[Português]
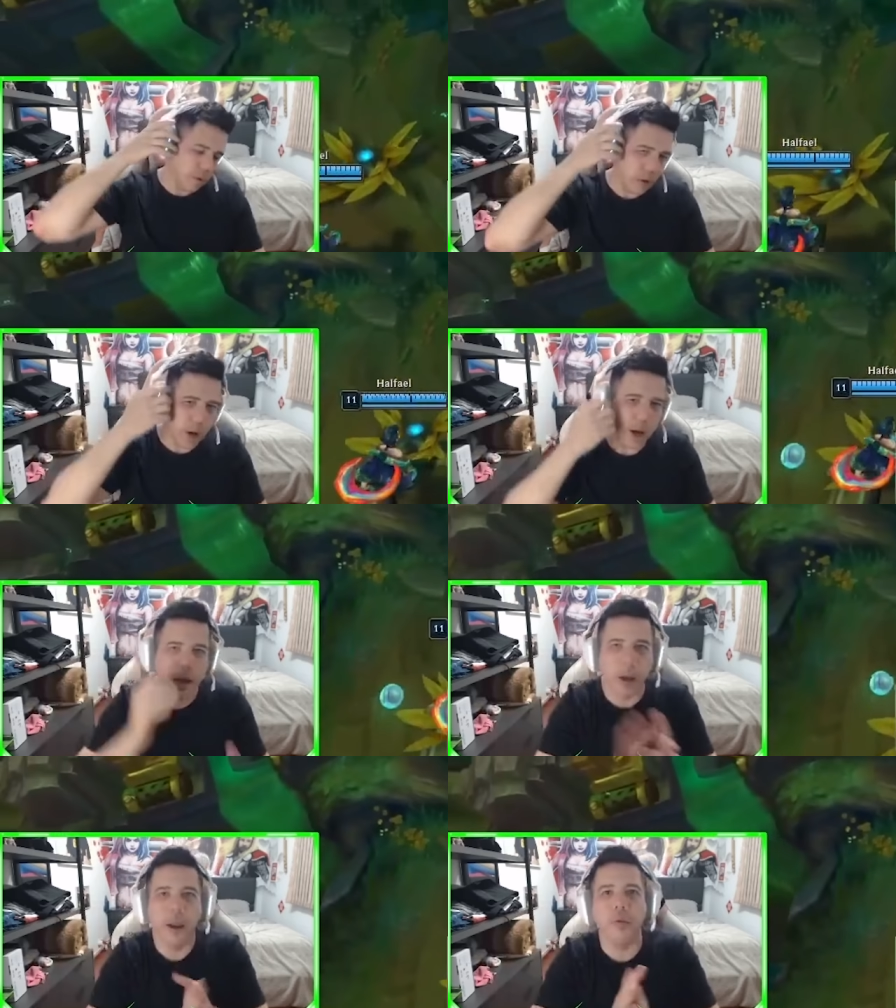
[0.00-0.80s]
Ai,
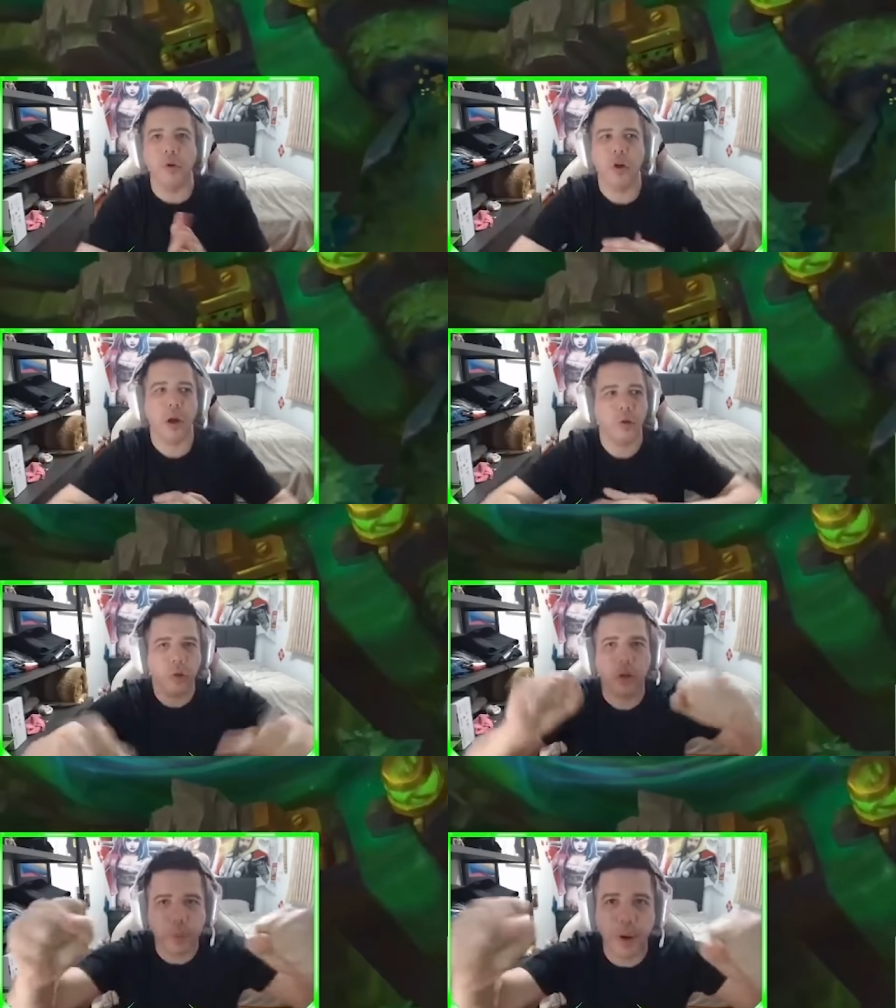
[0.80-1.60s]
galera do Ferro chat, com
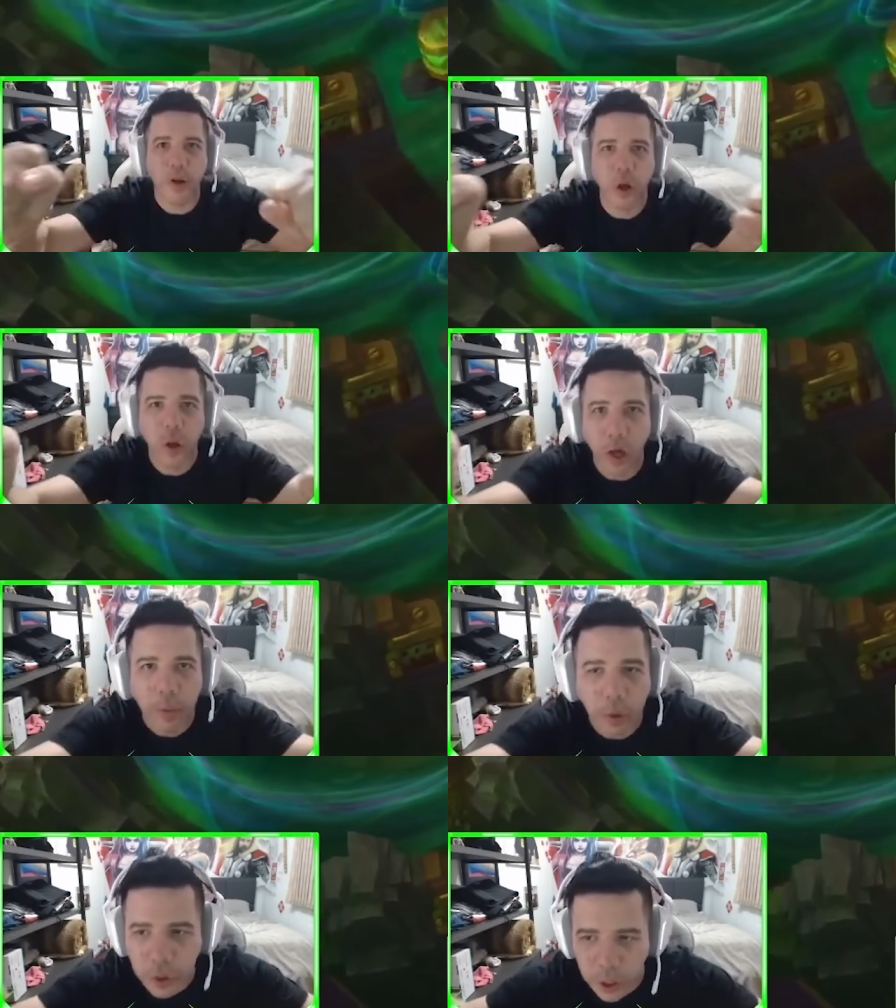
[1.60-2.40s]
bronze. pra gente aí,
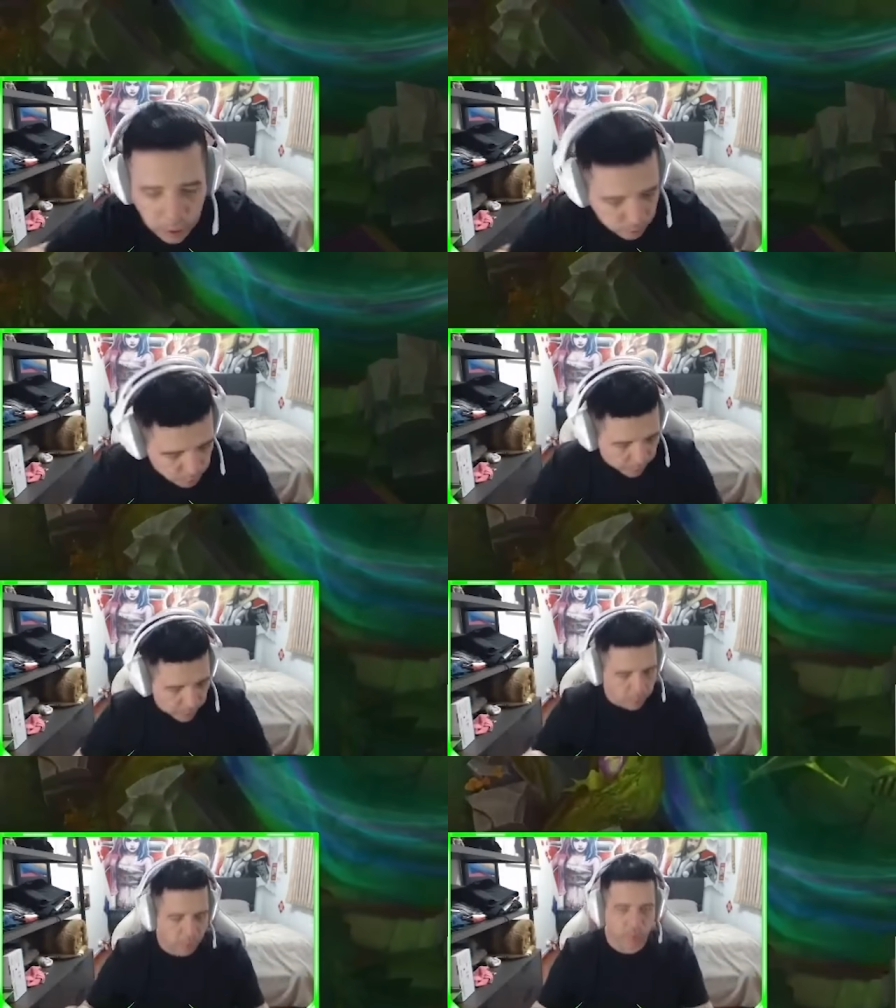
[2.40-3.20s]
meus favor, chat.
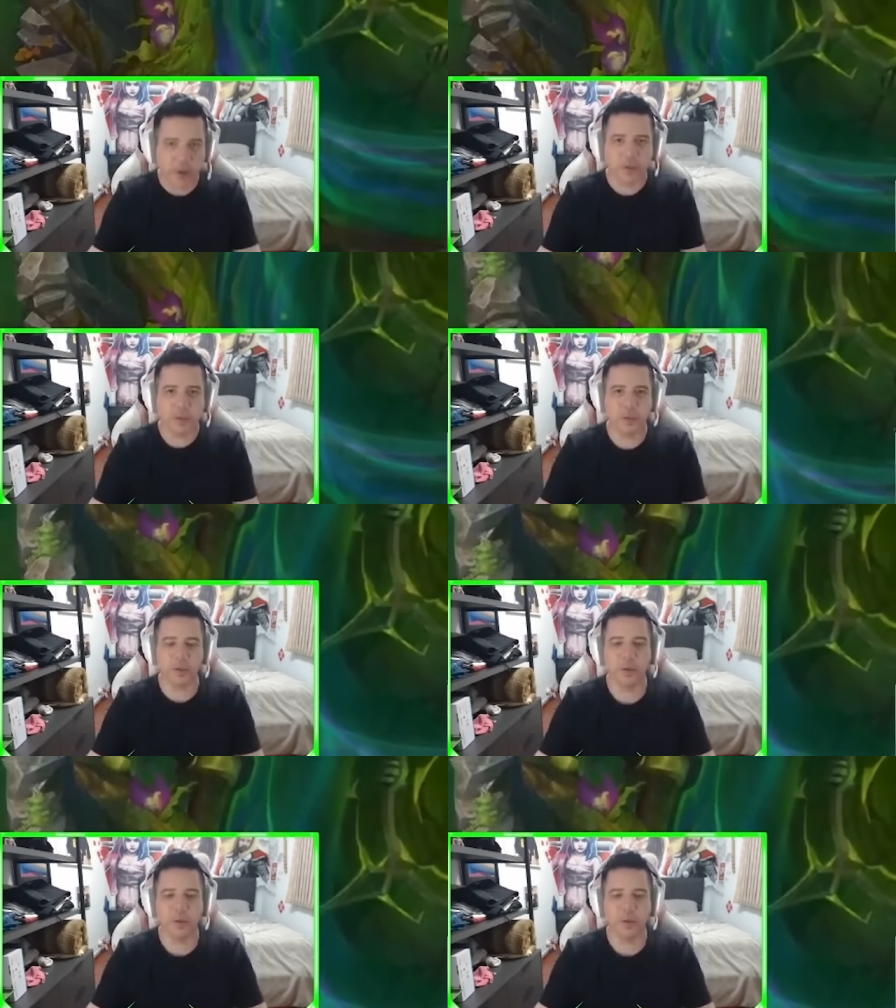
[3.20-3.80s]
Por favor, meu chat.